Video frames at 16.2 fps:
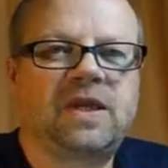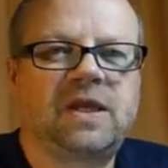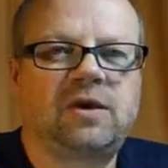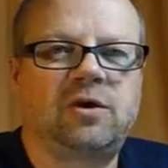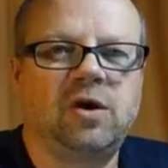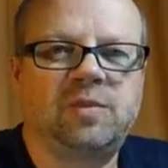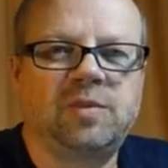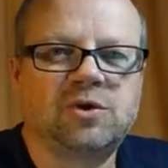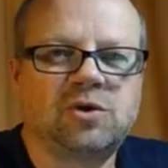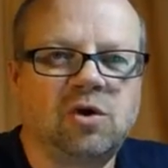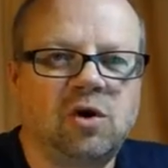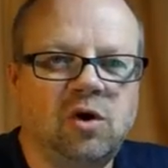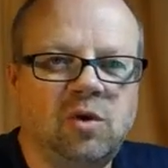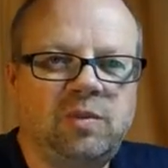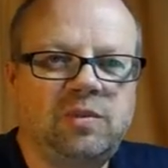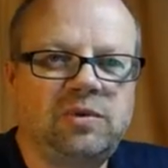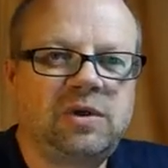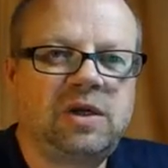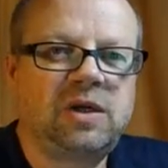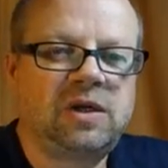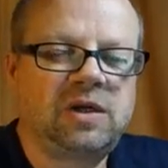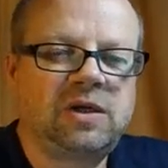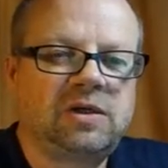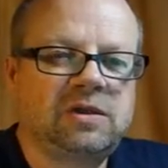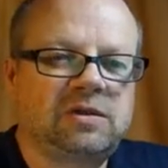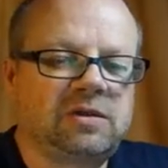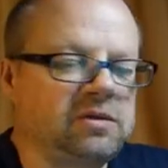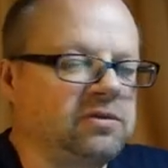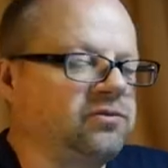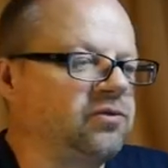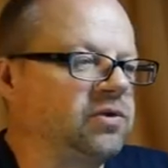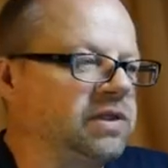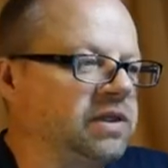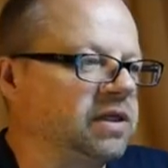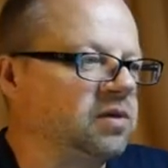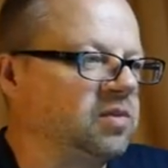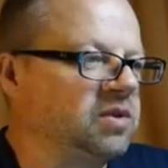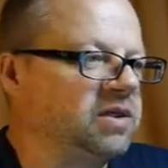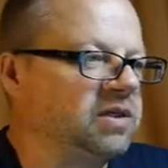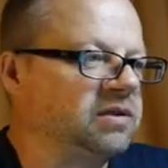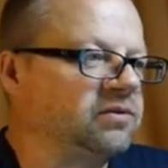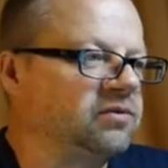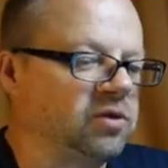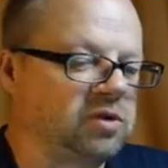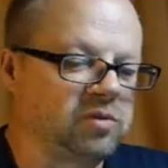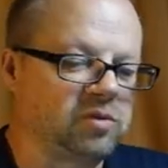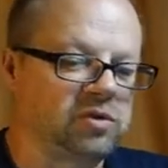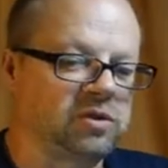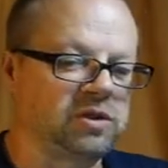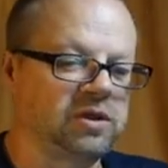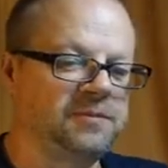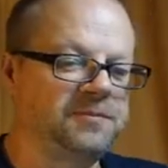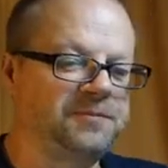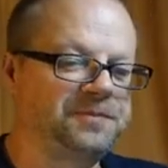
Körper schon habe, dann verliere ich mich irgendwann einmal. Ne?